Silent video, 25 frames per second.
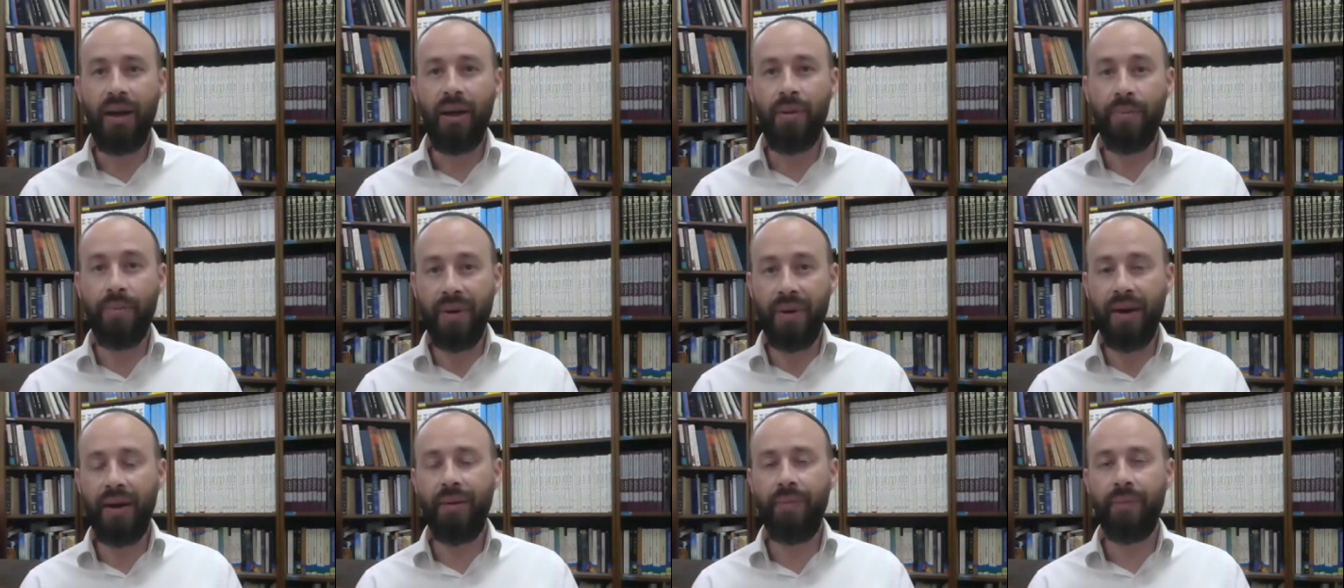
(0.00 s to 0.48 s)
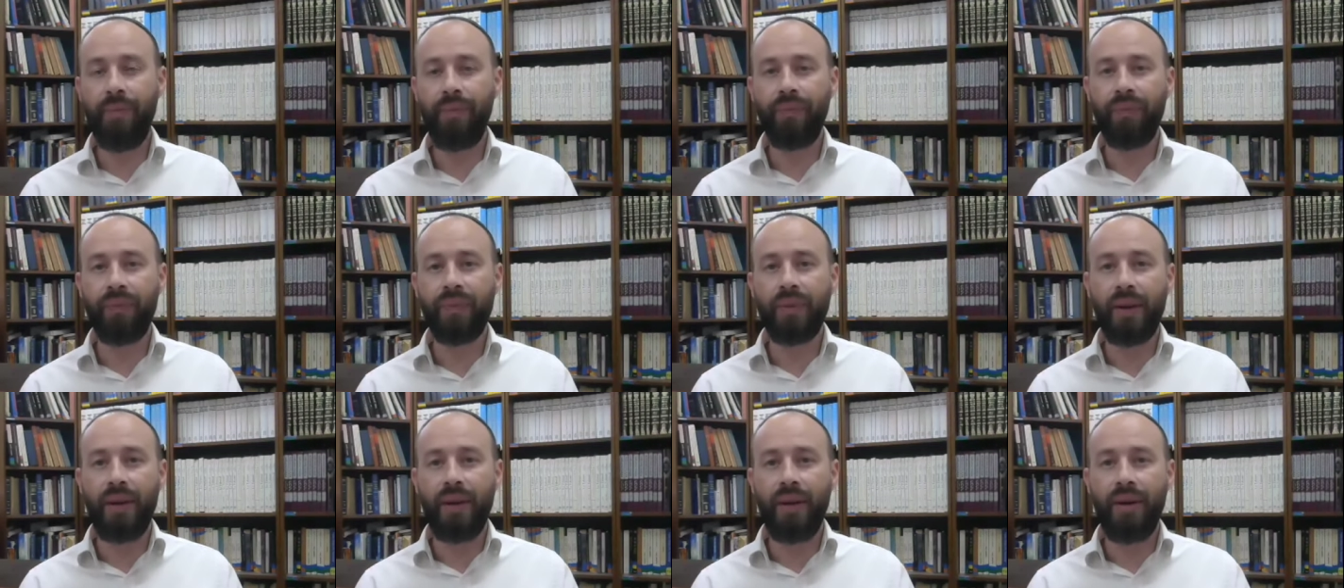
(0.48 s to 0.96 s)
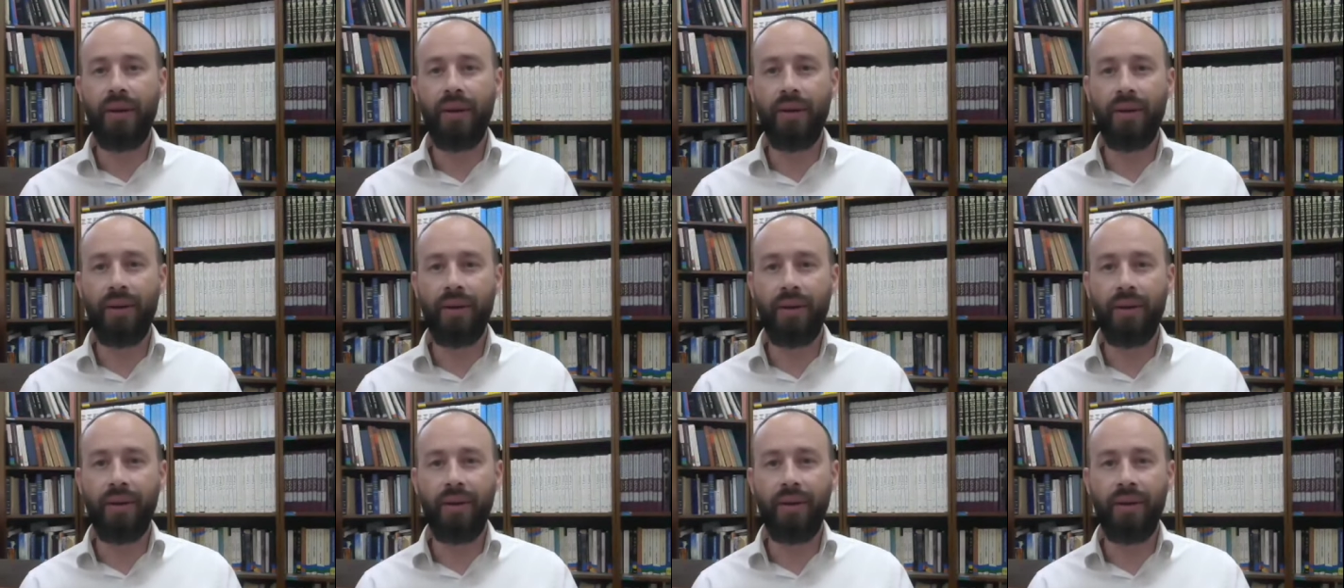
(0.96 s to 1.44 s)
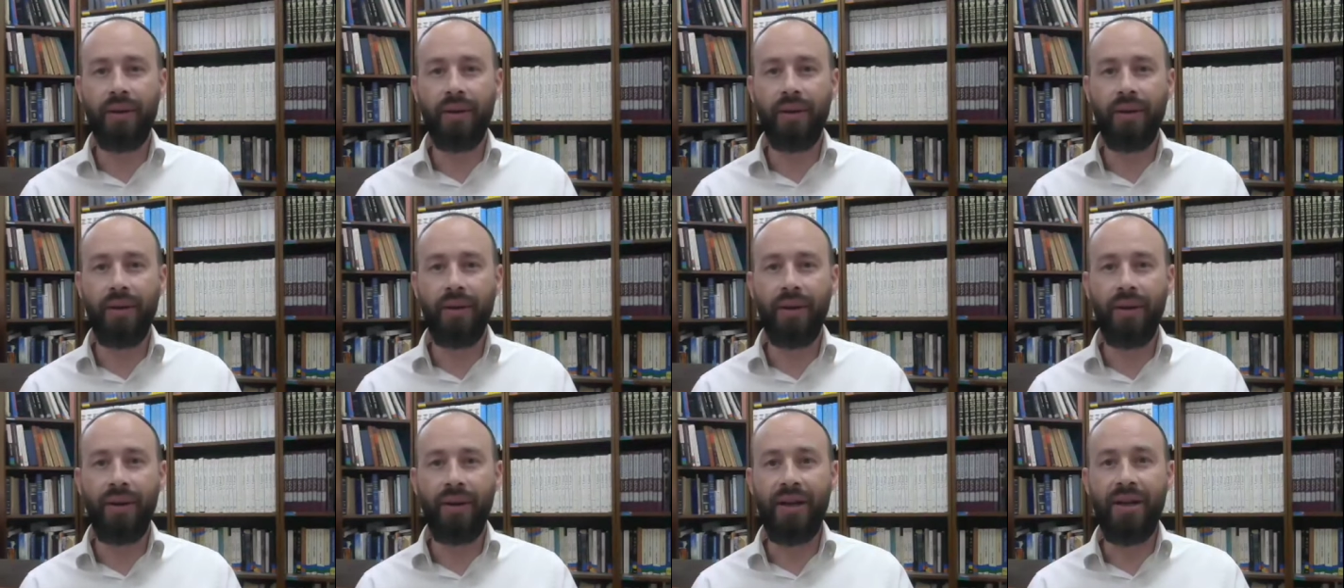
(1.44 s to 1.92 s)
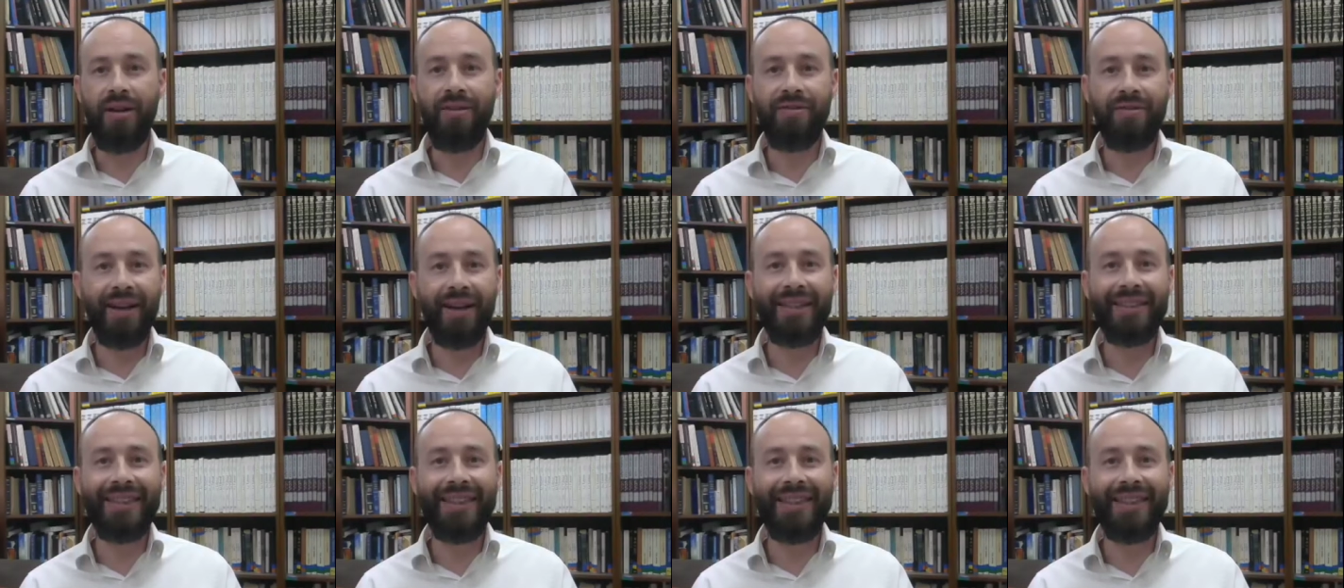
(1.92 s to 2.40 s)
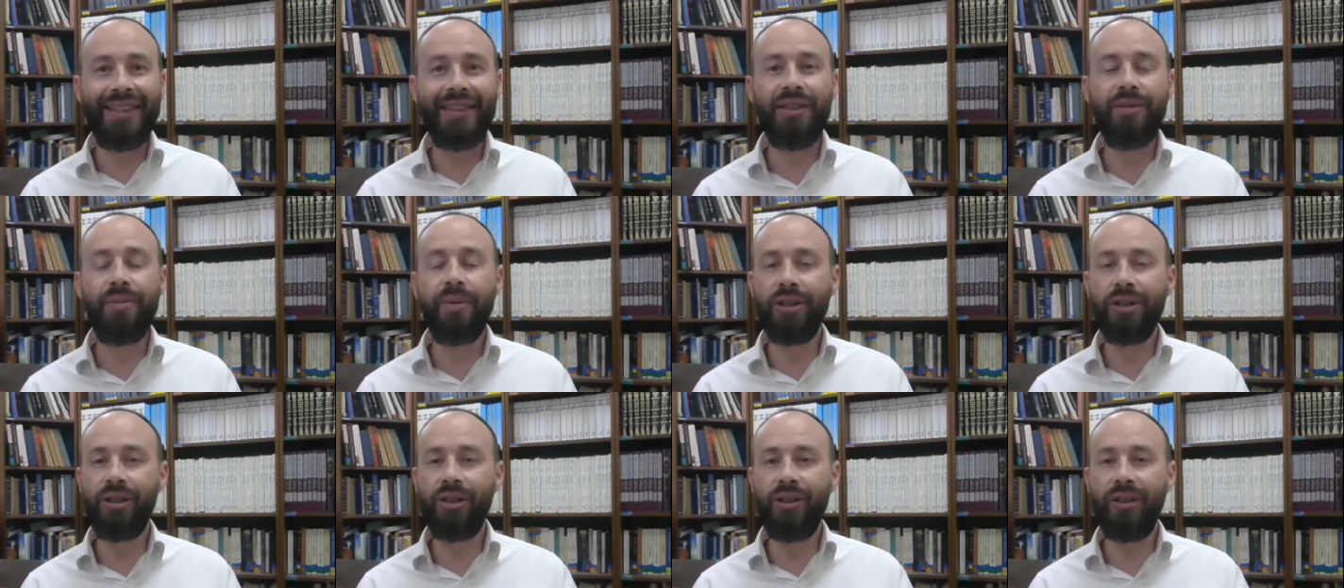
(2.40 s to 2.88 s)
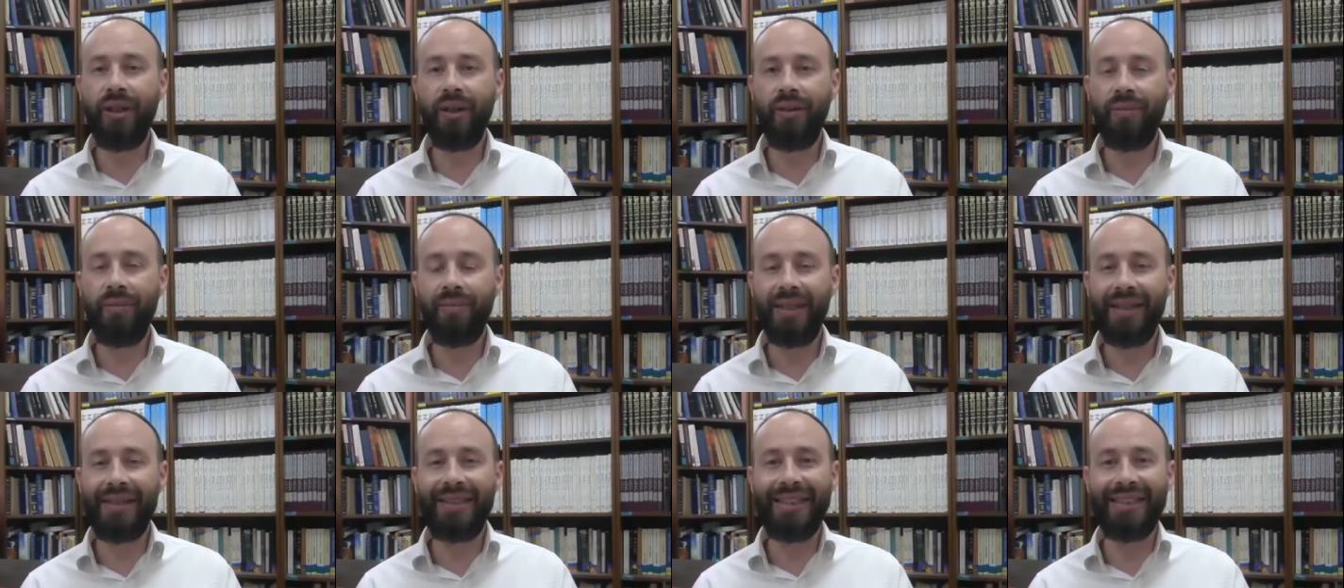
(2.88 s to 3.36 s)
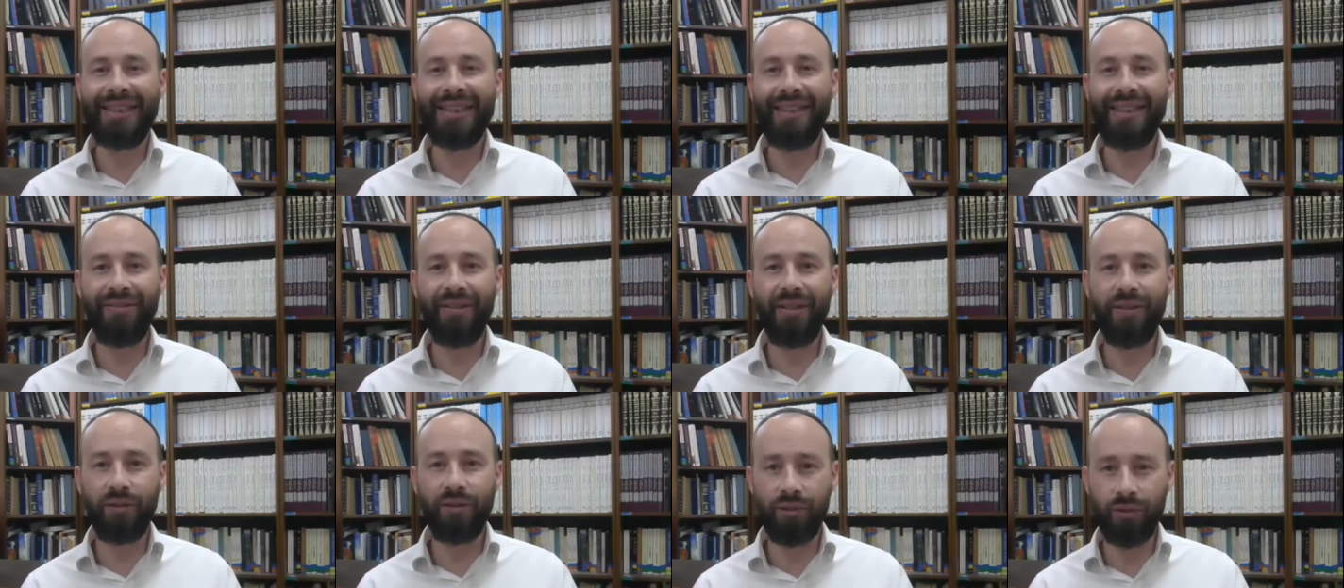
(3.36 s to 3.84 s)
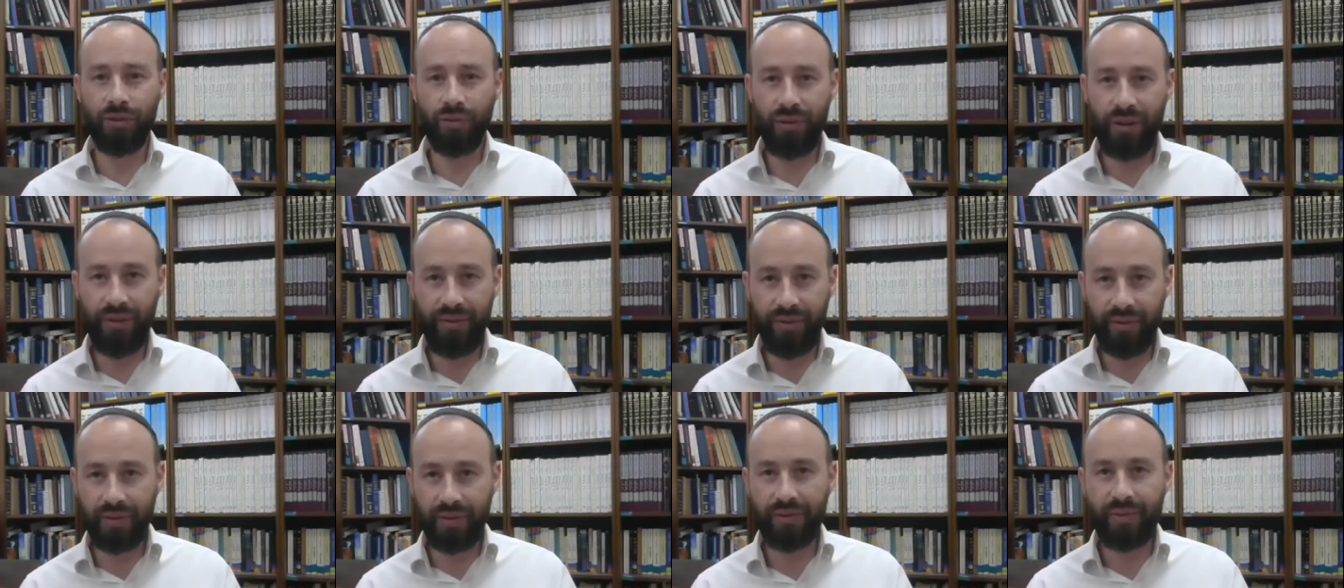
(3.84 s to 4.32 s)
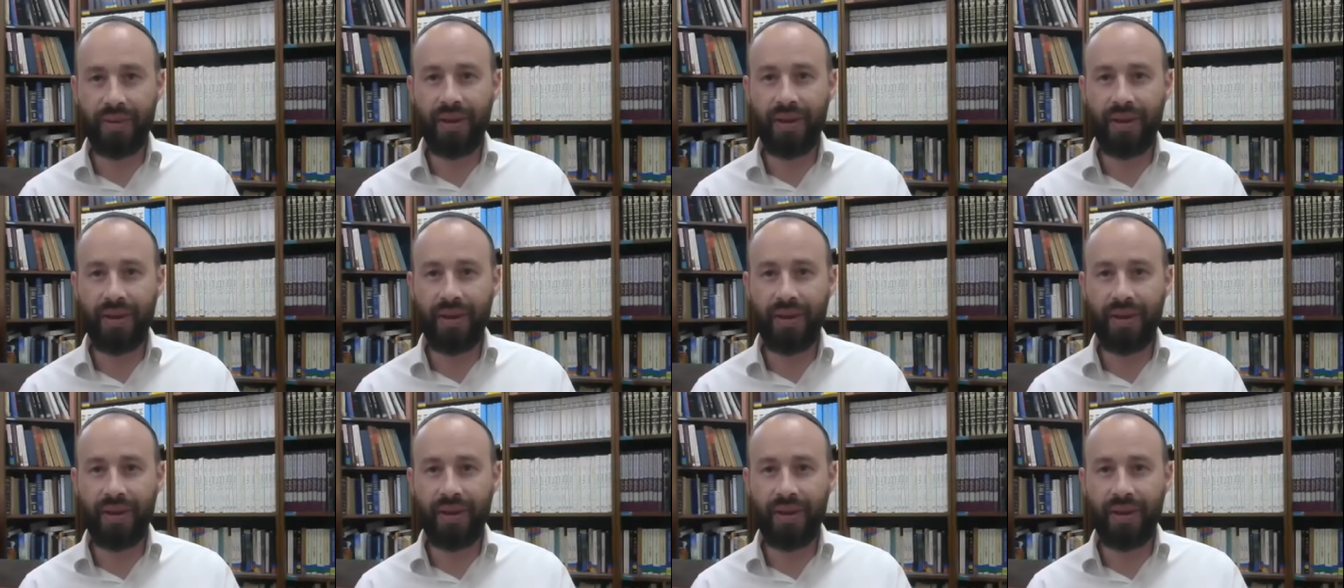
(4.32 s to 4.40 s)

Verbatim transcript: Mais euh, il va essayer d'imaginer, et c'est ce qu'il fait dans son livre.